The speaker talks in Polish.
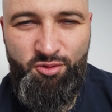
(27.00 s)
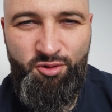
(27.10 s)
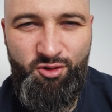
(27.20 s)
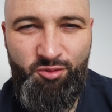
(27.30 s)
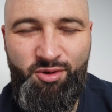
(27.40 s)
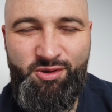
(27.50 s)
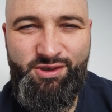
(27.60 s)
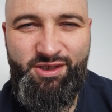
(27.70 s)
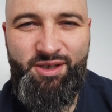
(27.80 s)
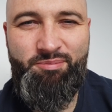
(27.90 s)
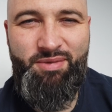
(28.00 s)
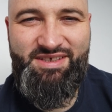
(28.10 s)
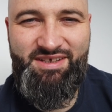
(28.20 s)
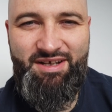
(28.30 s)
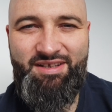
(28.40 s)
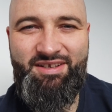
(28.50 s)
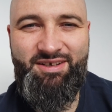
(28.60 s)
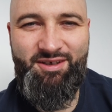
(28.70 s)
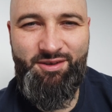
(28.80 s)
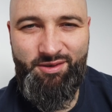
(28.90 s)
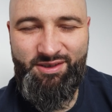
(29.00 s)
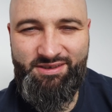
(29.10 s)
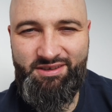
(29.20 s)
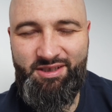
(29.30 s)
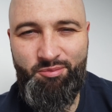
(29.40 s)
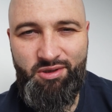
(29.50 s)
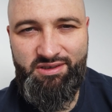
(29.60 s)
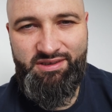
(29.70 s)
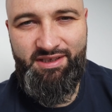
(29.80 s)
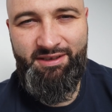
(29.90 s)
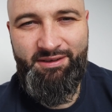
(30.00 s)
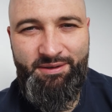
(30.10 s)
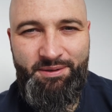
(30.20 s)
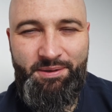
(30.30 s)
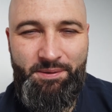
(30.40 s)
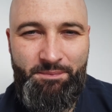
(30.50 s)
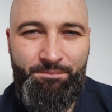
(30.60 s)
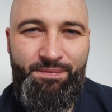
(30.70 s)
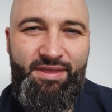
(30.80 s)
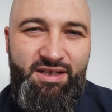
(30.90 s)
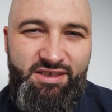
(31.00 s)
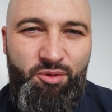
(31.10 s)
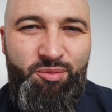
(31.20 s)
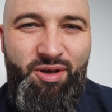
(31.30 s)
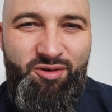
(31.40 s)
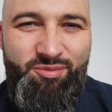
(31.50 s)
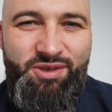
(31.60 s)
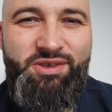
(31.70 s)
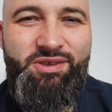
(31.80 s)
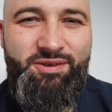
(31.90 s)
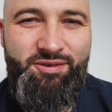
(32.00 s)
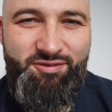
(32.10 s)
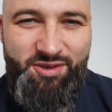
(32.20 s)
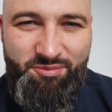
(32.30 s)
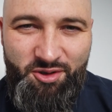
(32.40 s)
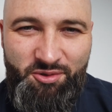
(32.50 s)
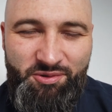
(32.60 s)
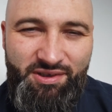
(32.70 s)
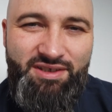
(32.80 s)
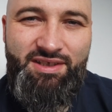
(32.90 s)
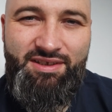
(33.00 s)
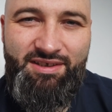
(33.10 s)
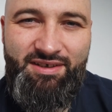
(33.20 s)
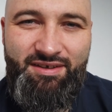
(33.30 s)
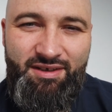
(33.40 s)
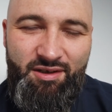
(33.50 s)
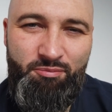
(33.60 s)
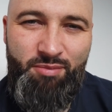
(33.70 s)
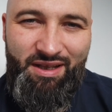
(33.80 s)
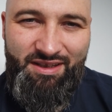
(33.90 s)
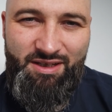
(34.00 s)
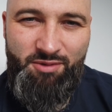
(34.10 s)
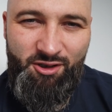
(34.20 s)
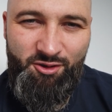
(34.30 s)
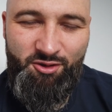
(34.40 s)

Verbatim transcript: ogólnopolskie paschalne rekolekcje kapłańskie. Tak samo miało być w tym roku. Niestety pandemia